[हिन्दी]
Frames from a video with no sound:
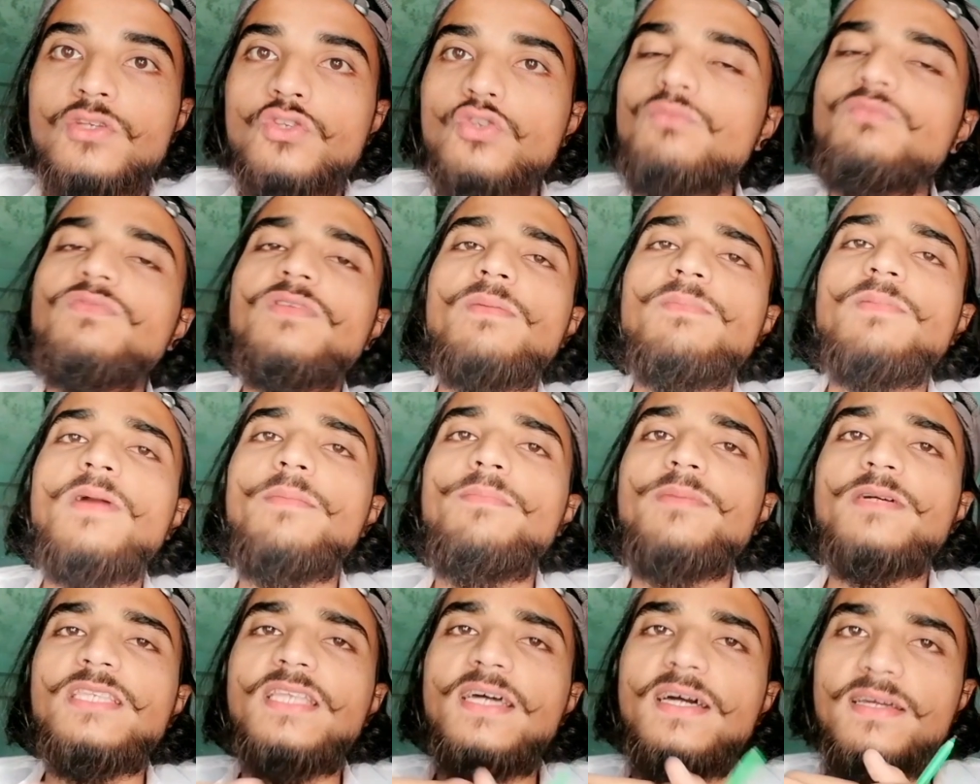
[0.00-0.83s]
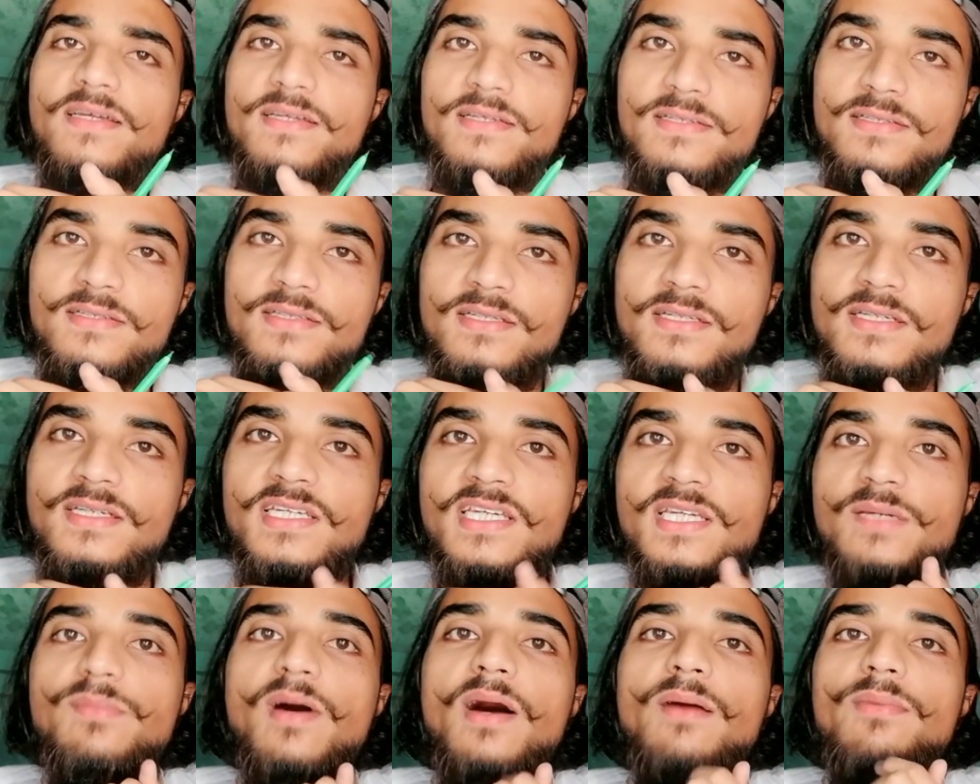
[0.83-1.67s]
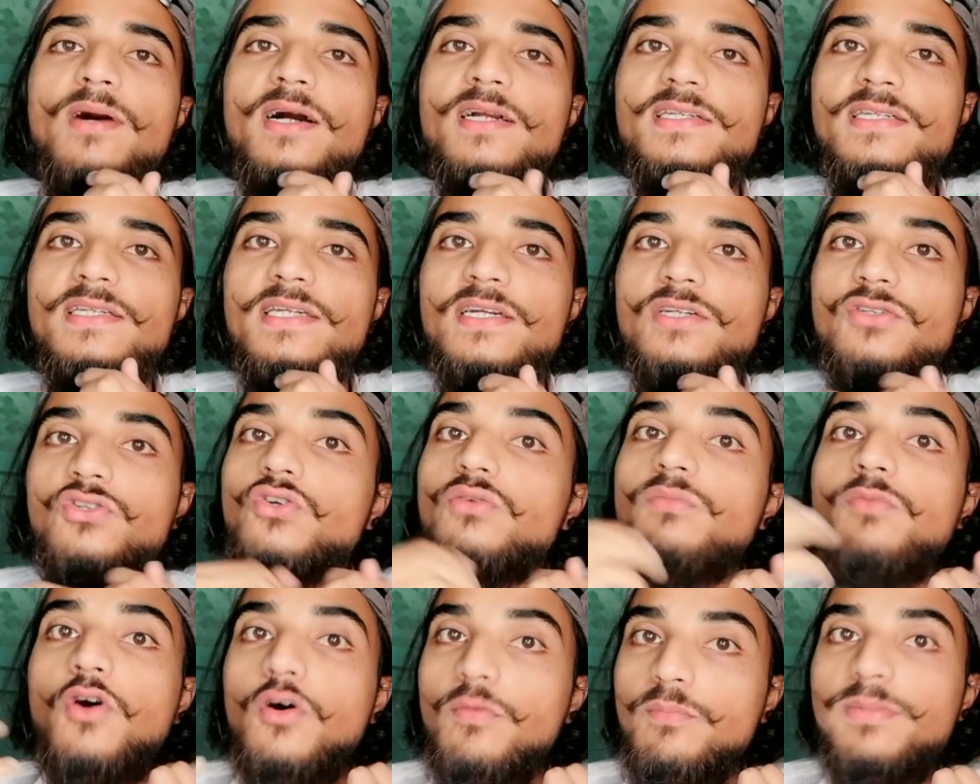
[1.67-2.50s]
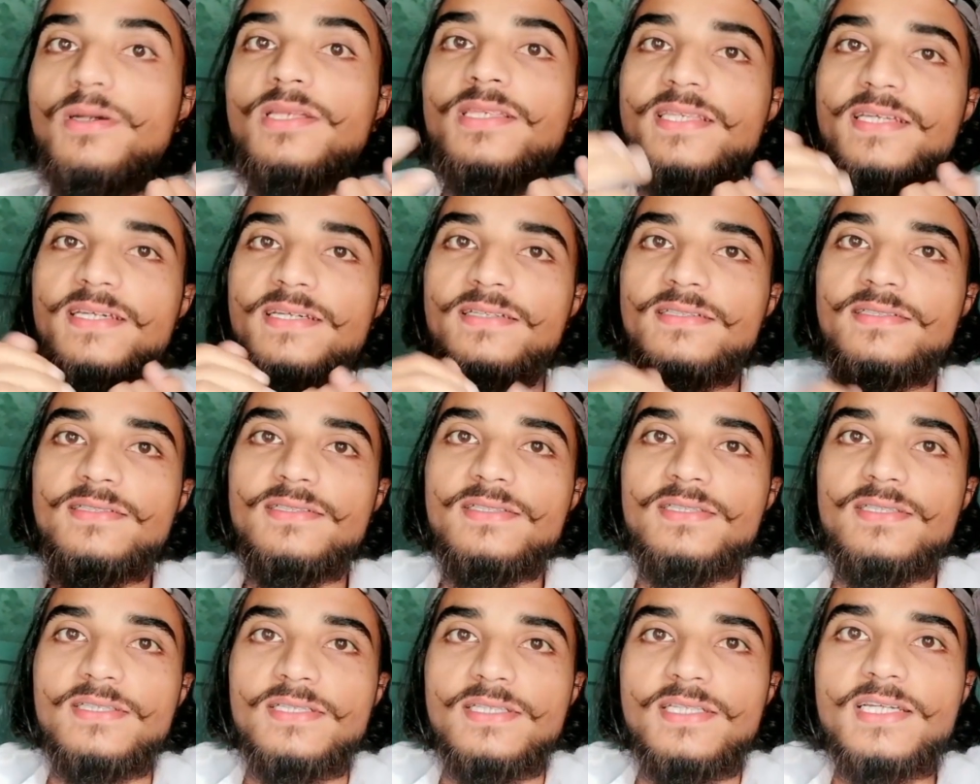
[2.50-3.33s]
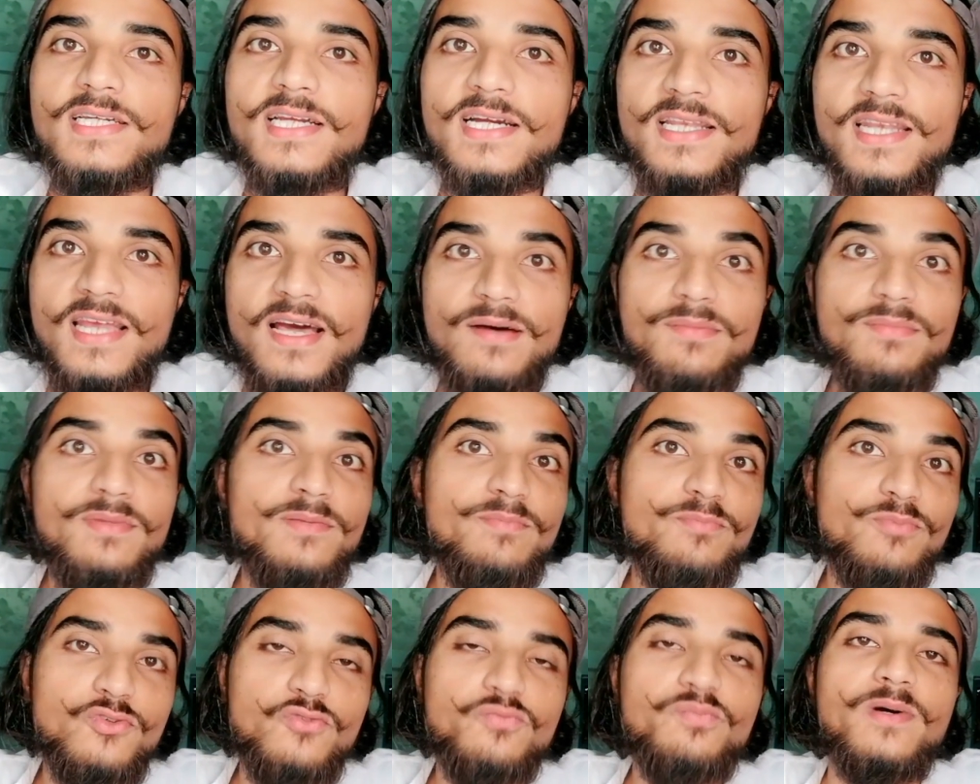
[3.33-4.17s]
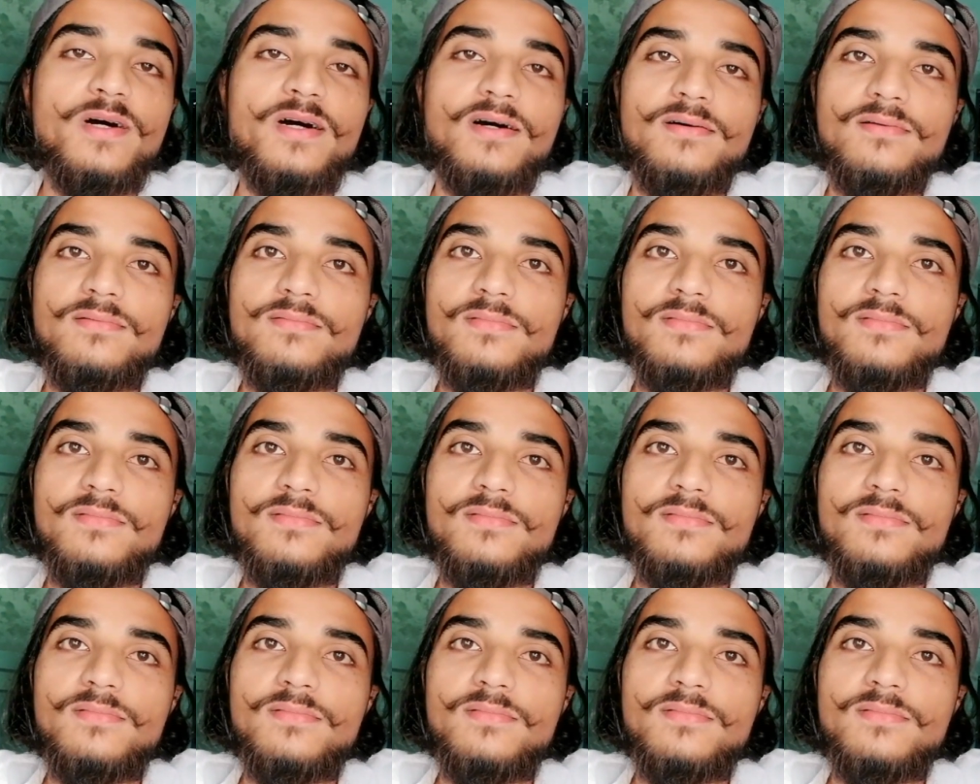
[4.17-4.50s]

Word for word: तुम सबका पता है कि बाबा की एक ठो मोहब्बत है जिसका नाम है पुष्पा